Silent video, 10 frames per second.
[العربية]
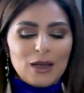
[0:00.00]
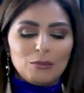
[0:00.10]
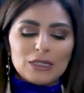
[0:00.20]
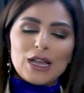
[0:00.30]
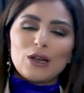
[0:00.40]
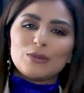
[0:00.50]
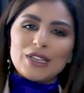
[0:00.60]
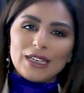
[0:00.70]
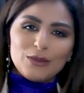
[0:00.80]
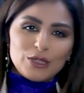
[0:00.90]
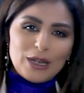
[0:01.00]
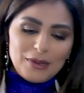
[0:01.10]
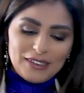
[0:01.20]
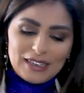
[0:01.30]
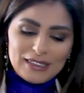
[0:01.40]
مساكم سعيد
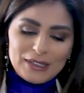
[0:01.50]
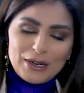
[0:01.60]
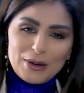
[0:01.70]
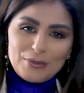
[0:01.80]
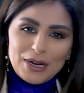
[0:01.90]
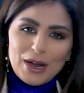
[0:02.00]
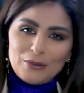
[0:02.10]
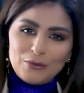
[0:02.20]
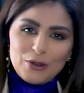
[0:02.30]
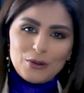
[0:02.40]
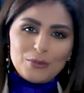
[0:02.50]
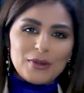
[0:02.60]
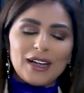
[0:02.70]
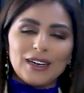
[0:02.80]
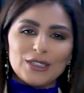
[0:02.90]
متابعينا الكرام برحب فيكم
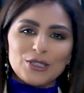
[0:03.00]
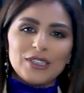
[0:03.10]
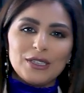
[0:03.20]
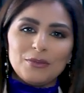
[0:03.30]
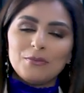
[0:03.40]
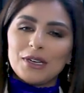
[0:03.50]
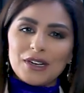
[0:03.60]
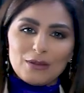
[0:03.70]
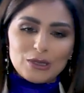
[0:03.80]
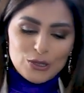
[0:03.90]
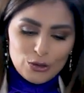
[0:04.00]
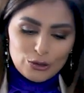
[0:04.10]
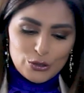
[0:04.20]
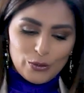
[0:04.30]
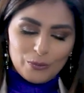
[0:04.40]
بحلقه جديده من برنامج
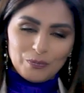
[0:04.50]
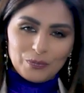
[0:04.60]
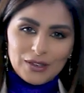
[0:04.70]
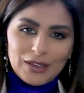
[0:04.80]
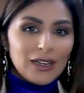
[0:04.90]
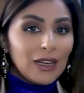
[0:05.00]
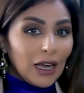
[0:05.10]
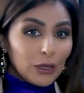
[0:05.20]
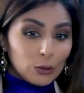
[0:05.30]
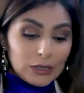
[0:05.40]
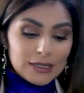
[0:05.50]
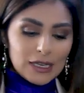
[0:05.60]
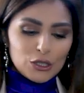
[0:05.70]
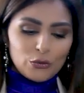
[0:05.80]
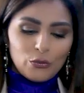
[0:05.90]
سوشو حيث
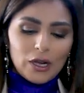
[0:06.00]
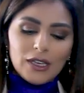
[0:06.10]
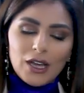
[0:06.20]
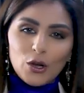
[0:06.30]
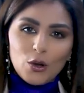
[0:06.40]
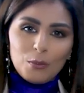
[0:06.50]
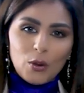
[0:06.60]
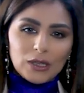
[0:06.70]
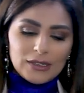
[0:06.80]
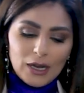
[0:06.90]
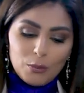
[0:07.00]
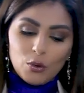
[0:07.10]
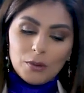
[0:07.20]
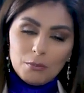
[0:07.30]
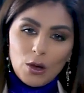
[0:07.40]
نستكشف واياكم مواضيع
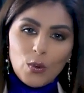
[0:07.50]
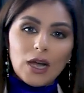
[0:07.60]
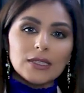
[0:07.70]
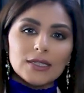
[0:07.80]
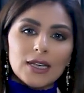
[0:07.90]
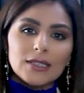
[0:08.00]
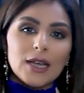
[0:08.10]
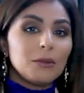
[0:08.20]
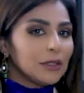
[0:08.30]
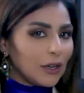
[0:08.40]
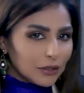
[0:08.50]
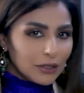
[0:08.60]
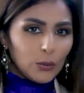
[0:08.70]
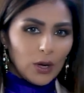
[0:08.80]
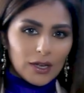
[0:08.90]
مهمه وحساسه من ارض
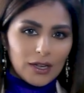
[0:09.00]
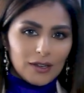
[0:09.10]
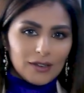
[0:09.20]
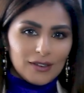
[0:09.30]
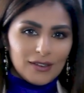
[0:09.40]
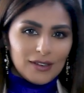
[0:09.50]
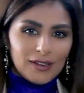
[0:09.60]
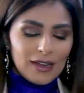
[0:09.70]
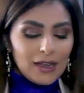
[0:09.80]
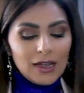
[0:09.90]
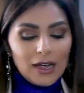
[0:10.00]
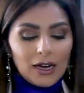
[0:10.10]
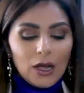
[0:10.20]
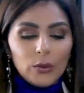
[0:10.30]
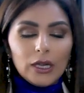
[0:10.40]
الواقع.
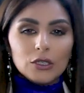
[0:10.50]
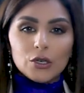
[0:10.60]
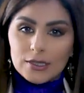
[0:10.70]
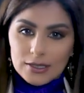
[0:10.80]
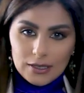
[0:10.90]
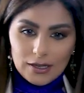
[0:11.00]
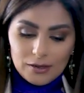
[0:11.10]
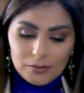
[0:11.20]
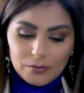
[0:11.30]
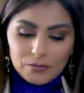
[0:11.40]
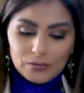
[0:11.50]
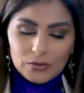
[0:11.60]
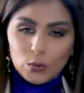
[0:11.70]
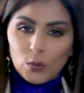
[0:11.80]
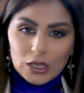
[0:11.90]
الهوية الجنسية
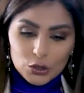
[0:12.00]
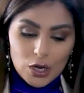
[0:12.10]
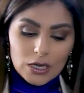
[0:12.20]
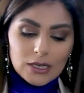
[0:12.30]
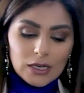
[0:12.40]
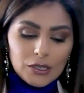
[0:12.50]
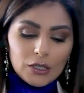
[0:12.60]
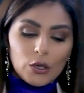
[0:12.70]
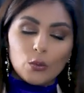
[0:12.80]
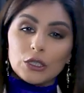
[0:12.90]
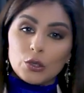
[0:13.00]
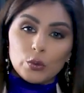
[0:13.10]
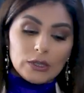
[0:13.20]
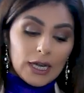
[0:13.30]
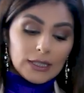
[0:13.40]
والأشخاص الذين
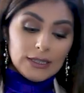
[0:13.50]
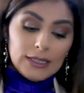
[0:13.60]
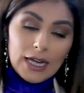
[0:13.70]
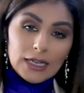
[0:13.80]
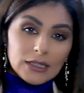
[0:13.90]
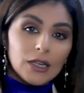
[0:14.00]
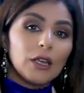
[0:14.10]
يواجهون تحديات